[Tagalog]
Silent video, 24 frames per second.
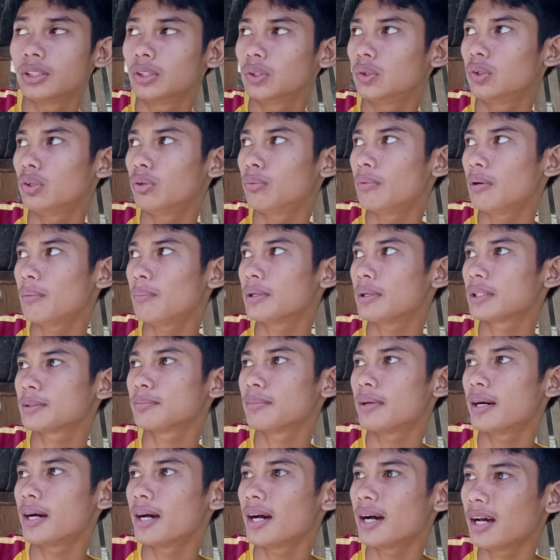Yung lumabas
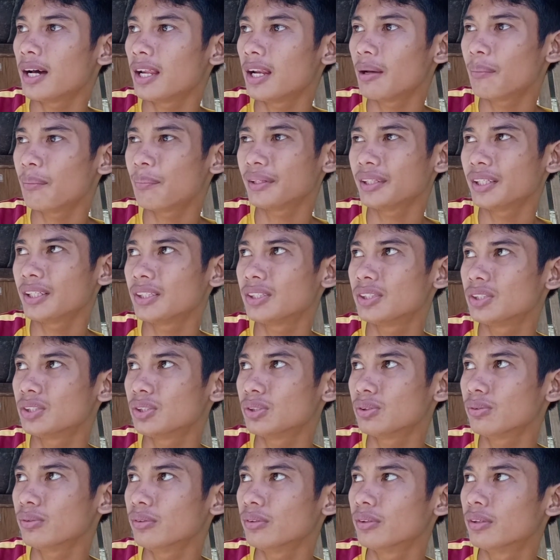mga kalapatids
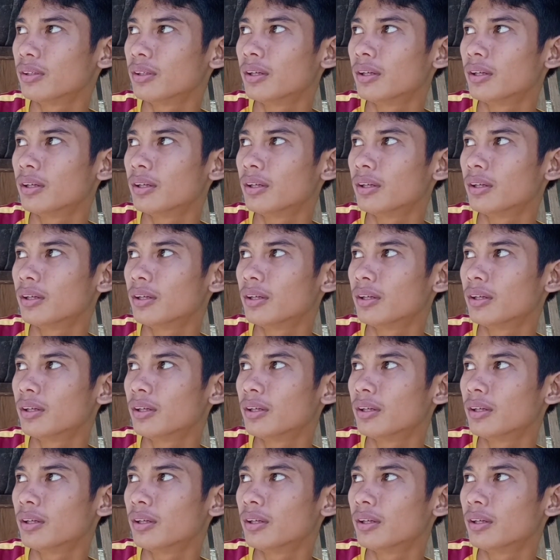yung